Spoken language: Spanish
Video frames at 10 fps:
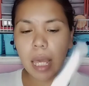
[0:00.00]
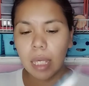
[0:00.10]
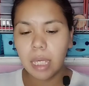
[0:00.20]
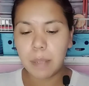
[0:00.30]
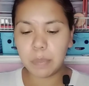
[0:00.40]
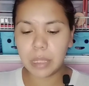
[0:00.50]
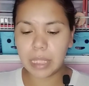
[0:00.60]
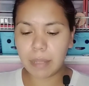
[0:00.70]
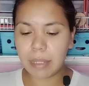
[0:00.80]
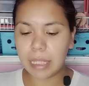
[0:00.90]
que pues ya
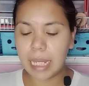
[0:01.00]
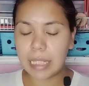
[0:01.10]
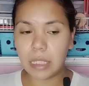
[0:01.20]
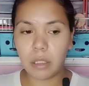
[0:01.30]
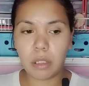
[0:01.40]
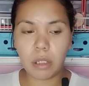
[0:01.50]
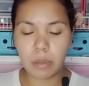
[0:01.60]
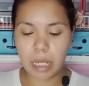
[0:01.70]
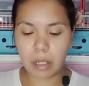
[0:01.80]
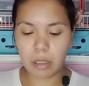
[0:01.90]
saben que si no
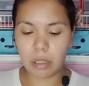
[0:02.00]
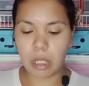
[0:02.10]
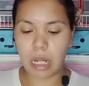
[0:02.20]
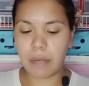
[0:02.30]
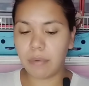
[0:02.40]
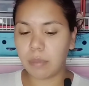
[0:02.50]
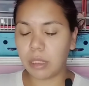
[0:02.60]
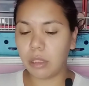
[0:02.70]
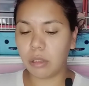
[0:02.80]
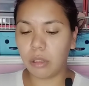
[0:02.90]
vieron toda la
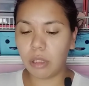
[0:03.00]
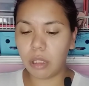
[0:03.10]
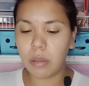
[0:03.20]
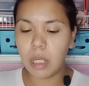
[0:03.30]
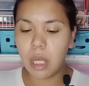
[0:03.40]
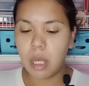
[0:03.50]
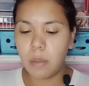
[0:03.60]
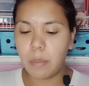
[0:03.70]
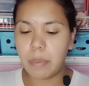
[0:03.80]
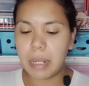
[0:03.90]
información o todo,
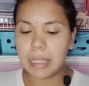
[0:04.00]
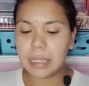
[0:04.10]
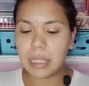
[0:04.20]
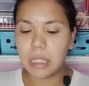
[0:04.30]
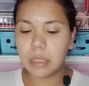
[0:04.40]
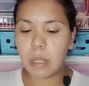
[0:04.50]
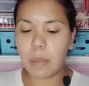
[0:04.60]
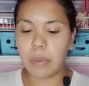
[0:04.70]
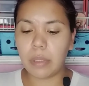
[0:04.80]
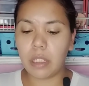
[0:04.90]
pues les voy a
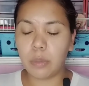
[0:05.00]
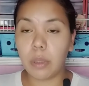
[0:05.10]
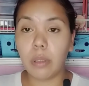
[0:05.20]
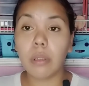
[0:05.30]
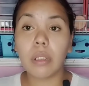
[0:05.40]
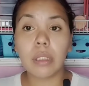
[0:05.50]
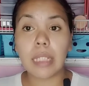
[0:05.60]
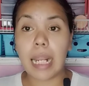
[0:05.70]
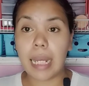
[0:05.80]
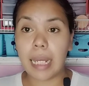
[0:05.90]
poner los productos
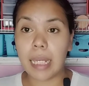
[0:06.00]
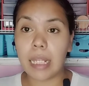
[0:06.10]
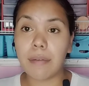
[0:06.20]
en la cajita de